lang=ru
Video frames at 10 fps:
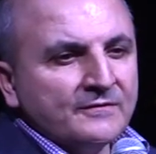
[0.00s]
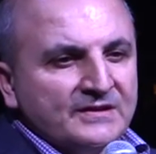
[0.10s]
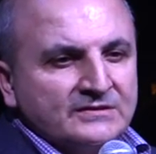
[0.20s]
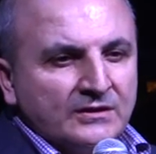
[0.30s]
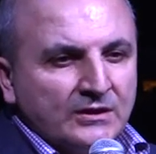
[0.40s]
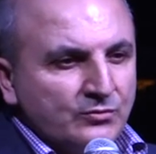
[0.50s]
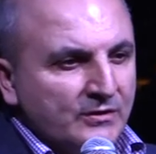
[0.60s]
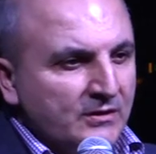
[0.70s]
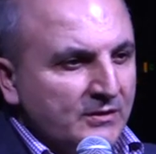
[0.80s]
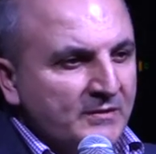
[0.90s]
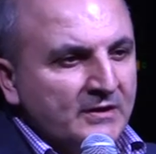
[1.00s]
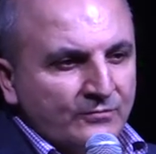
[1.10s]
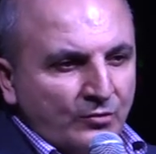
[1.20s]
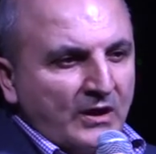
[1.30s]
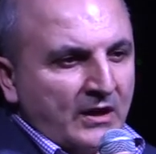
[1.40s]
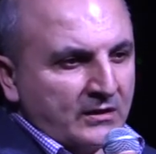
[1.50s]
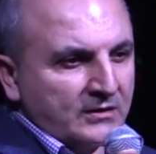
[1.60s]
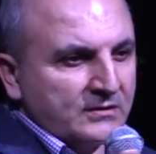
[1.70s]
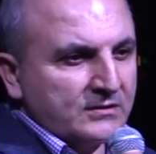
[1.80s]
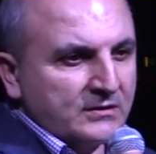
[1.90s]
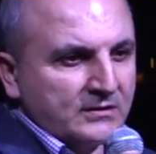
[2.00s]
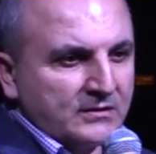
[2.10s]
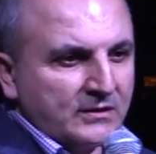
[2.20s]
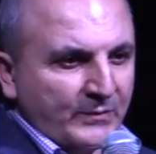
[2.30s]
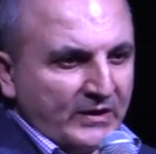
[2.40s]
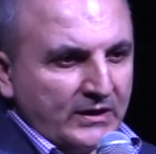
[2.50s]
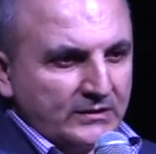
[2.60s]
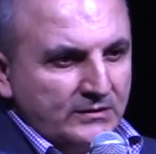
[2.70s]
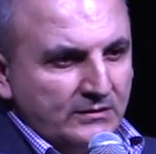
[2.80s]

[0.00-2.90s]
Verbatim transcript: инвестор, который имеет в руках этот э, аппарат,